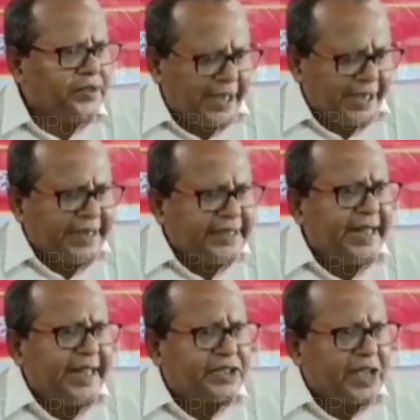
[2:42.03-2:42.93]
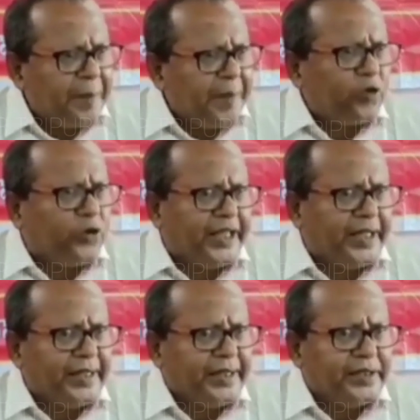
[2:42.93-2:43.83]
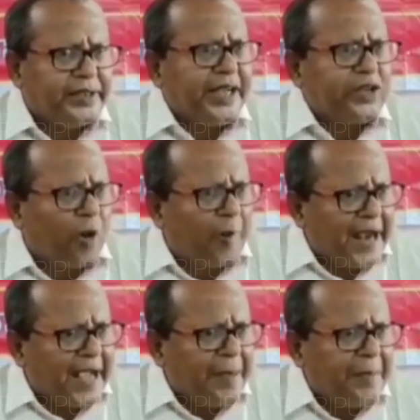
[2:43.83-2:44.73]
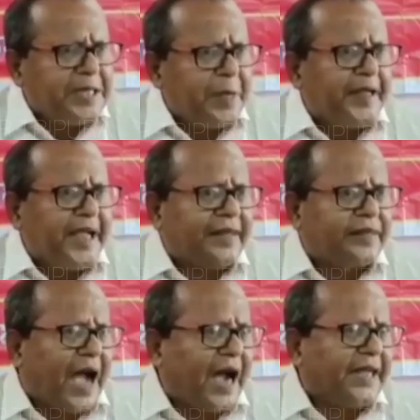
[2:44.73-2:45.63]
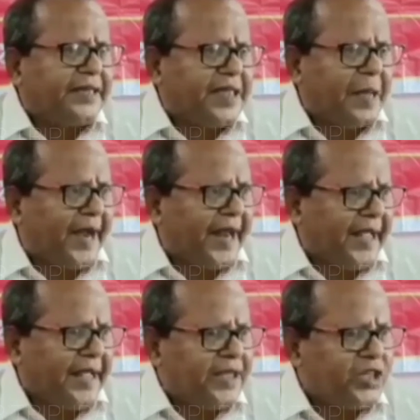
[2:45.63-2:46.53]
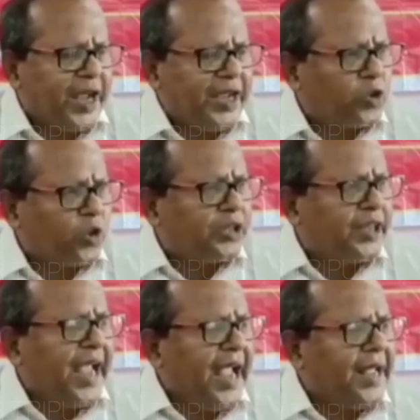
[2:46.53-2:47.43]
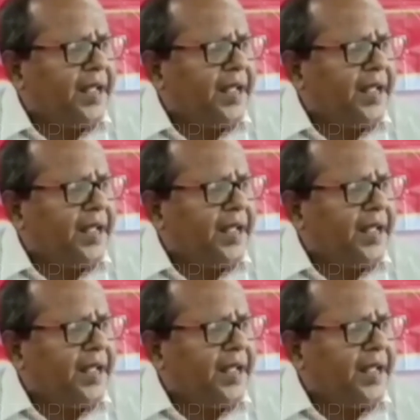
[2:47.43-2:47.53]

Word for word: যে কেন্দ্রে যে বিরোধী যে সবার আগে বিজেপিকে ধাক্কা দিতে পারে সেই শক্তিকে